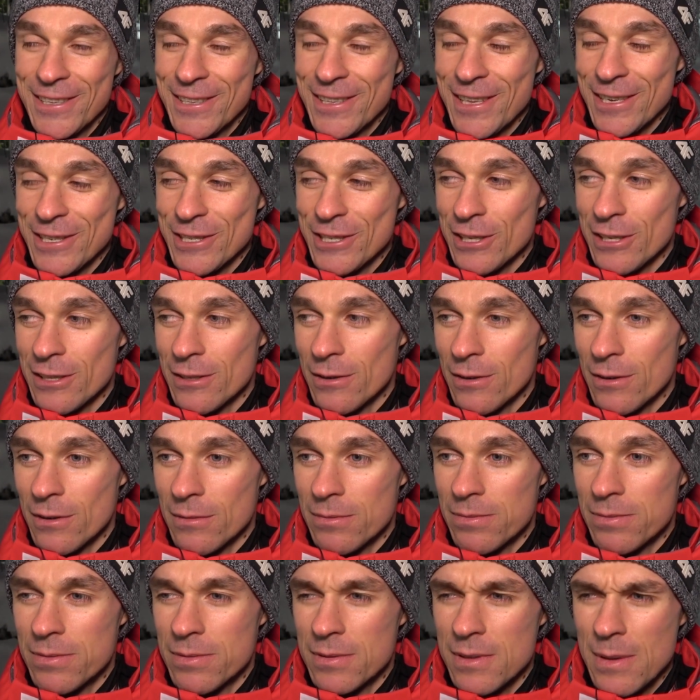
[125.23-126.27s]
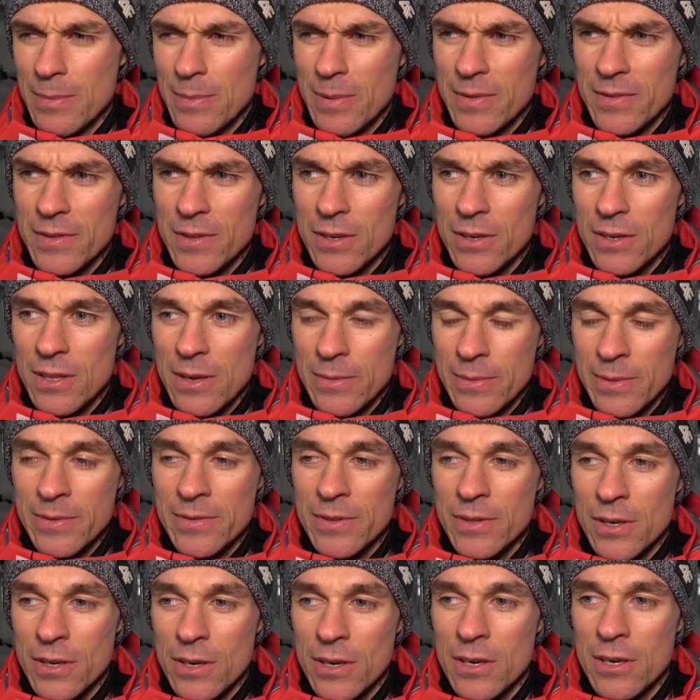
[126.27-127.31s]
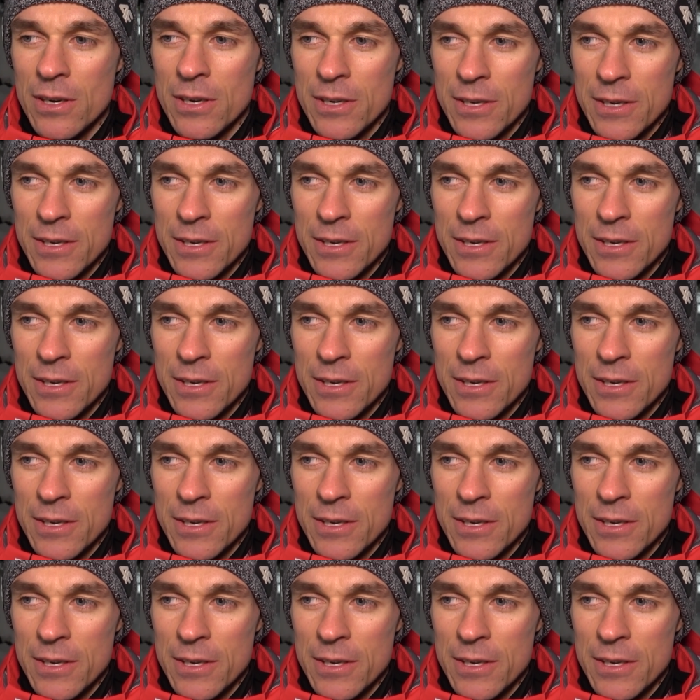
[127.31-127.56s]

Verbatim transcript: także no na pewno, na pewno